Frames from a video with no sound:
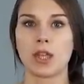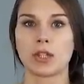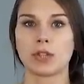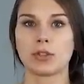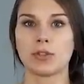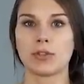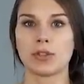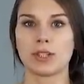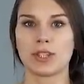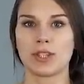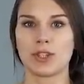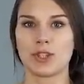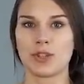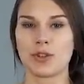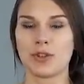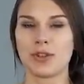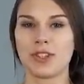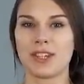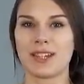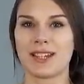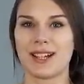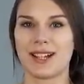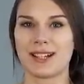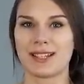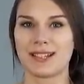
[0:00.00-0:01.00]
но еще
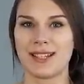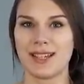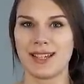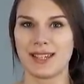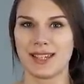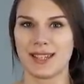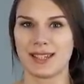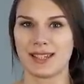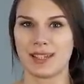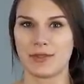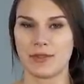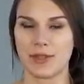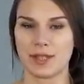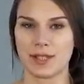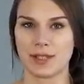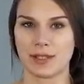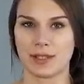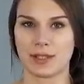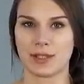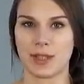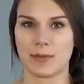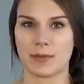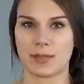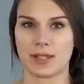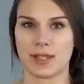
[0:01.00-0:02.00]
никогда я не
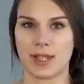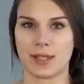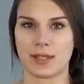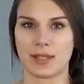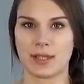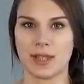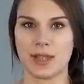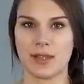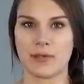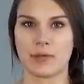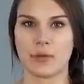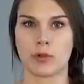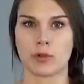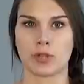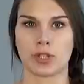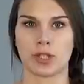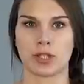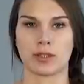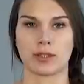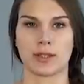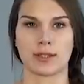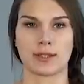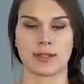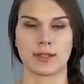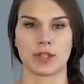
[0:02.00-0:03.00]
видела там статей
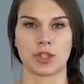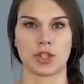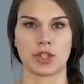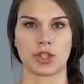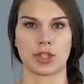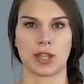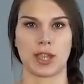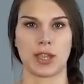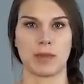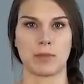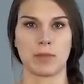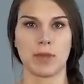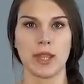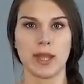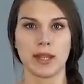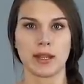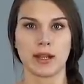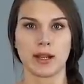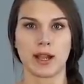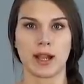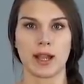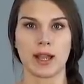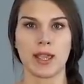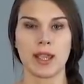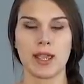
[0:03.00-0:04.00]
вроде «Токсичная
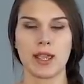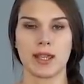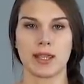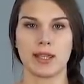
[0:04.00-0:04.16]
Америка»